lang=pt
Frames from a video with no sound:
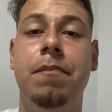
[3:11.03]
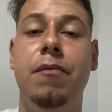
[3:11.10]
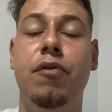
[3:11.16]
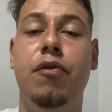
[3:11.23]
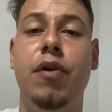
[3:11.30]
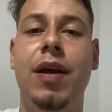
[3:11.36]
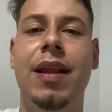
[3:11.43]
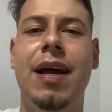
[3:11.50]

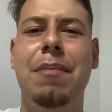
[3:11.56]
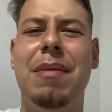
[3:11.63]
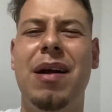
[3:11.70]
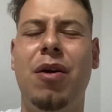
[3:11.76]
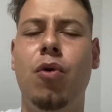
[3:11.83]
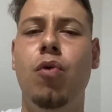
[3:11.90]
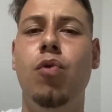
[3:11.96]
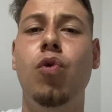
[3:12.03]
foi lá e
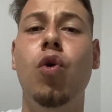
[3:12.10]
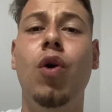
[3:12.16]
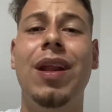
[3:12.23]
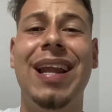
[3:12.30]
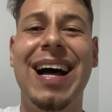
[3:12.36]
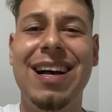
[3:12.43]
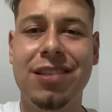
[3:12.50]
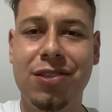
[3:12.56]
marcou um
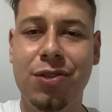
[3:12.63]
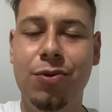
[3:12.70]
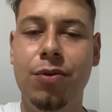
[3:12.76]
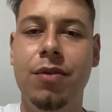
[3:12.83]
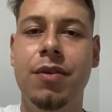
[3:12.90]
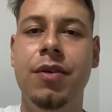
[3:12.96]
golaço,